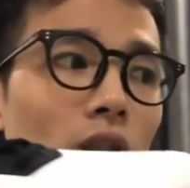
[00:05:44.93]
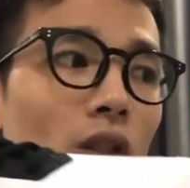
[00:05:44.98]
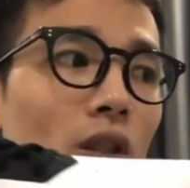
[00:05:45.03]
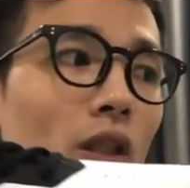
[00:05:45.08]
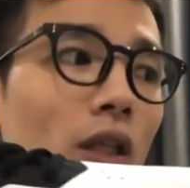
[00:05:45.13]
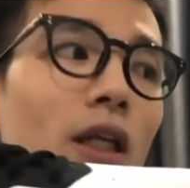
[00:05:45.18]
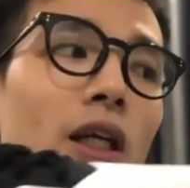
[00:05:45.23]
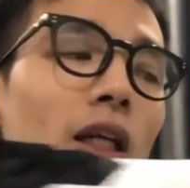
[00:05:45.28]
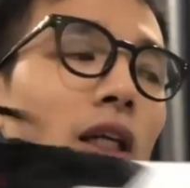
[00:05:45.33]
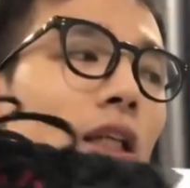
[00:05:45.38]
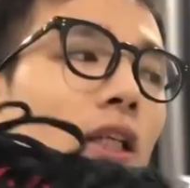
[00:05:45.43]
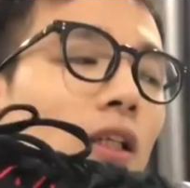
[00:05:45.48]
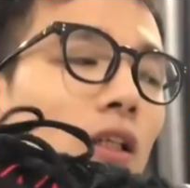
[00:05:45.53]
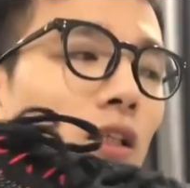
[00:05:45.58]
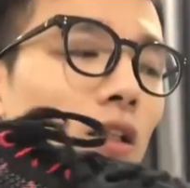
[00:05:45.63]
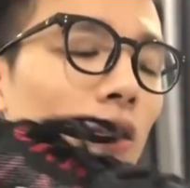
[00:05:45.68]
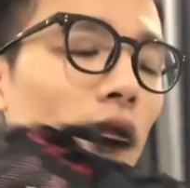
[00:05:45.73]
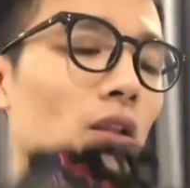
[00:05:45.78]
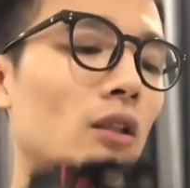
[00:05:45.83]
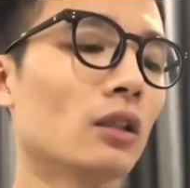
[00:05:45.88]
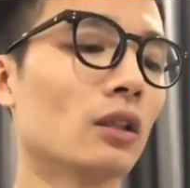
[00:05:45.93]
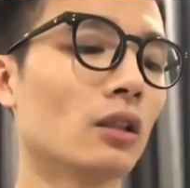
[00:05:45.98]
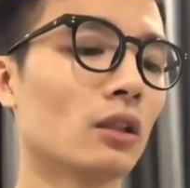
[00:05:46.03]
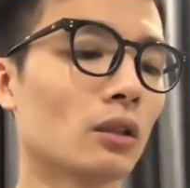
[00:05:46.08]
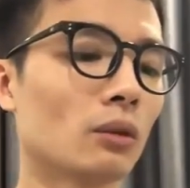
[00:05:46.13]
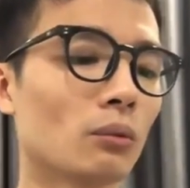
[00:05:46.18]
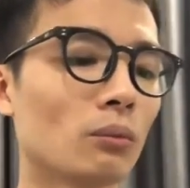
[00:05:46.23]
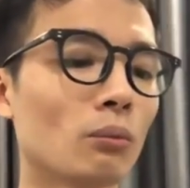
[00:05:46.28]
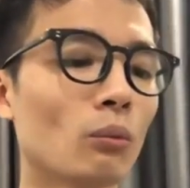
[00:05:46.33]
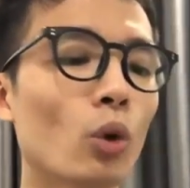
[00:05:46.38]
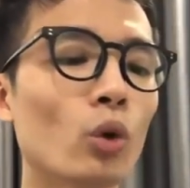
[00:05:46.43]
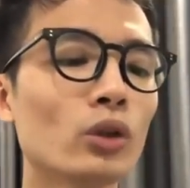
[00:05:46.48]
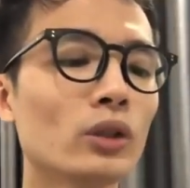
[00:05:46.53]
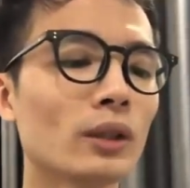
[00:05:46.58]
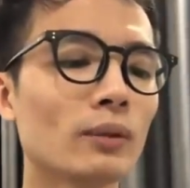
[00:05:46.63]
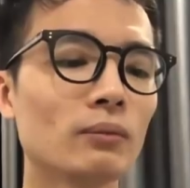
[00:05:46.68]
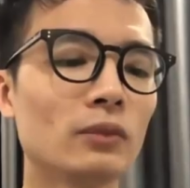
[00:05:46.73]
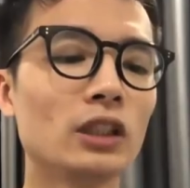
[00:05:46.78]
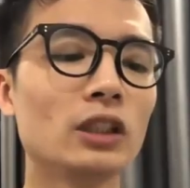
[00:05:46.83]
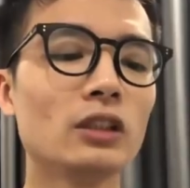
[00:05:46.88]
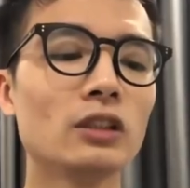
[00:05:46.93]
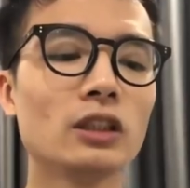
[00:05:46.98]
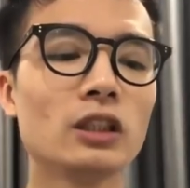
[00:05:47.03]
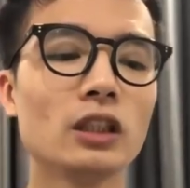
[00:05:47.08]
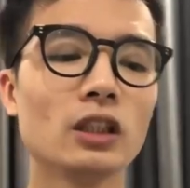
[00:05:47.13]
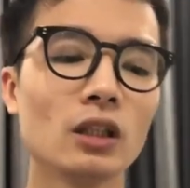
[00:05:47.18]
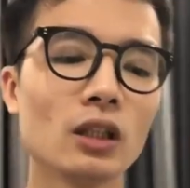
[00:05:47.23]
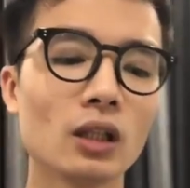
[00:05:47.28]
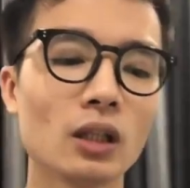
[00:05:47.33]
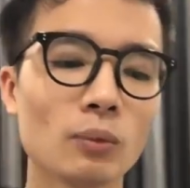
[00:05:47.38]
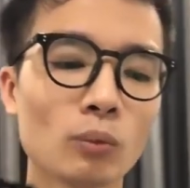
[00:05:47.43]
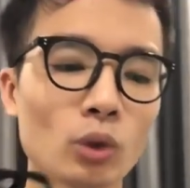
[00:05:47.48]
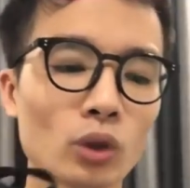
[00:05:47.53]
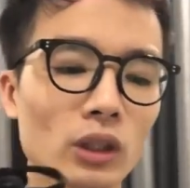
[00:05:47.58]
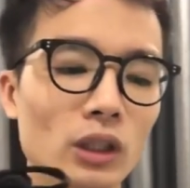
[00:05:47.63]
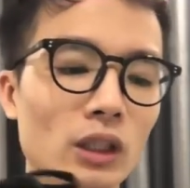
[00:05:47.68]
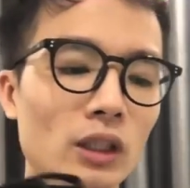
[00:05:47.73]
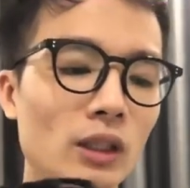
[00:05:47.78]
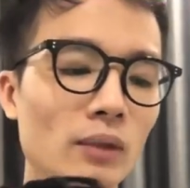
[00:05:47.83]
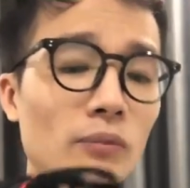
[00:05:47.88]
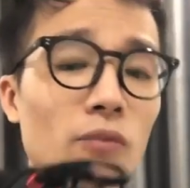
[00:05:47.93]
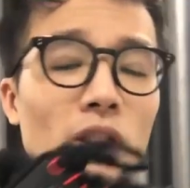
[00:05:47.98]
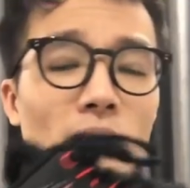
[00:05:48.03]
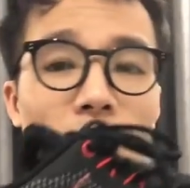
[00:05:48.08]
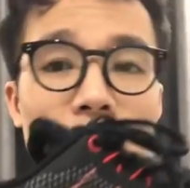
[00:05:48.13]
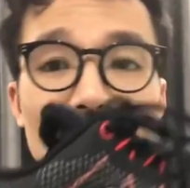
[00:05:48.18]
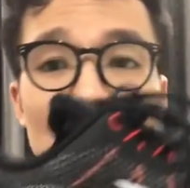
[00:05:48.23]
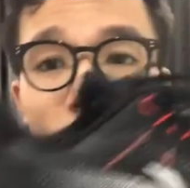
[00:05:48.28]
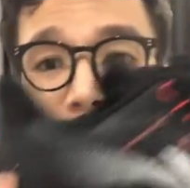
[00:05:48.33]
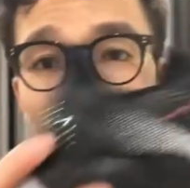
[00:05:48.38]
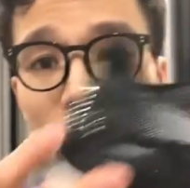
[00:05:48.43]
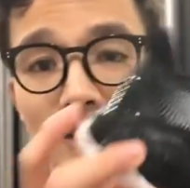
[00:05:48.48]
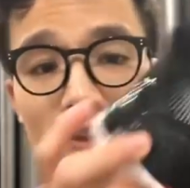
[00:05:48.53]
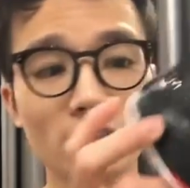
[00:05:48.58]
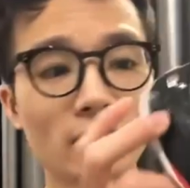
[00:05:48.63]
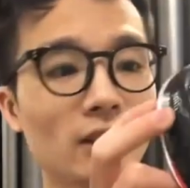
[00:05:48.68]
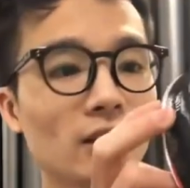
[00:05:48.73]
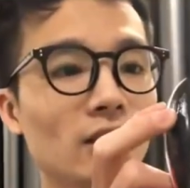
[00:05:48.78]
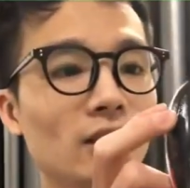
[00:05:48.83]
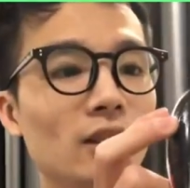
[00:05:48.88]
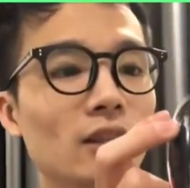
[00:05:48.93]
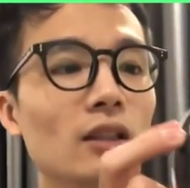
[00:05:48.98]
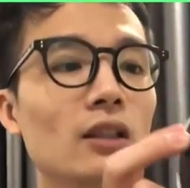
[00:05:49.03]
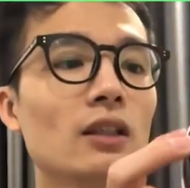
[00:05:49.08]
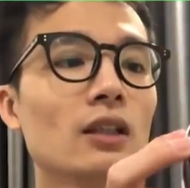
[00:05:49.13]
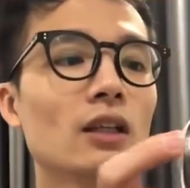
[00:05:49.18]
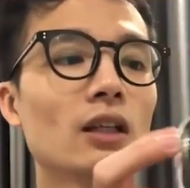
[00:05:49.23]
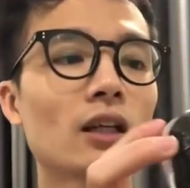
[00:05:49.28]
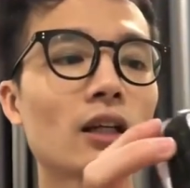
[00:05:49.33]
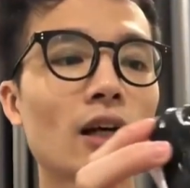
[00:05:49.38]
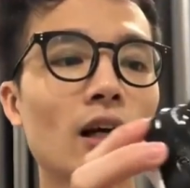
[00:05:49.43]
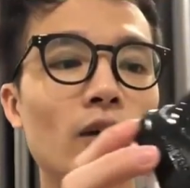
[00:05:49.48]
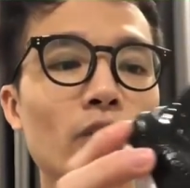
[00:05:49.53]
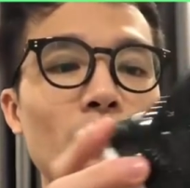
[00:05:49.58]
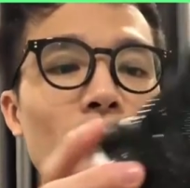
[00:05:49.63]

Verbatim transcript: nghìn bốn trăm 1 chín hay một nghìn năm trăm 1599 chín là cao